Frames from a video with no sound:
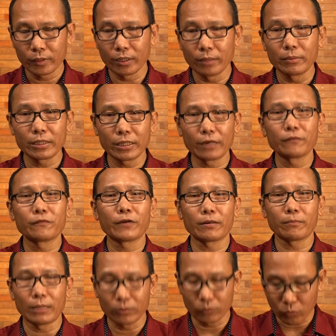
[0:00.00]
Demikian
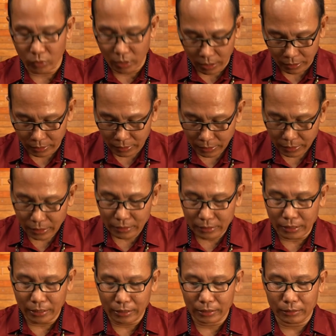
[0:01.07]
firman Tuhan
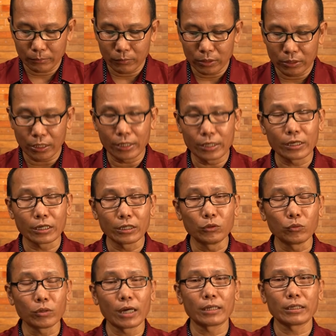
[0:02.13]
yang menjadi
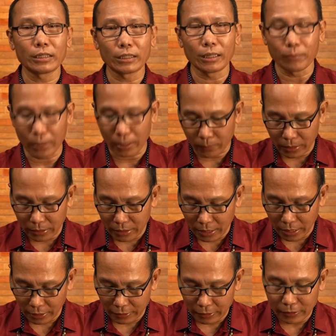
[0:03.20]
renungan kita pada
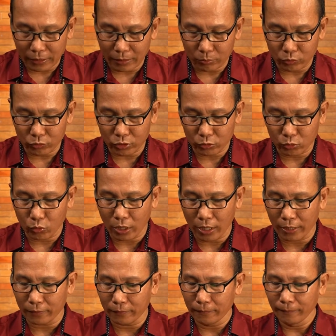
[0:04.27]
pagi hari ini. Puji
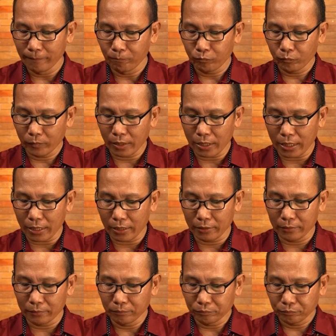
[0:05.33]
Tuhan
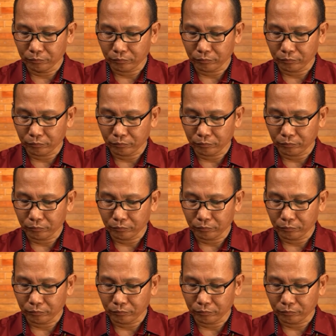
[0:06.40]
dan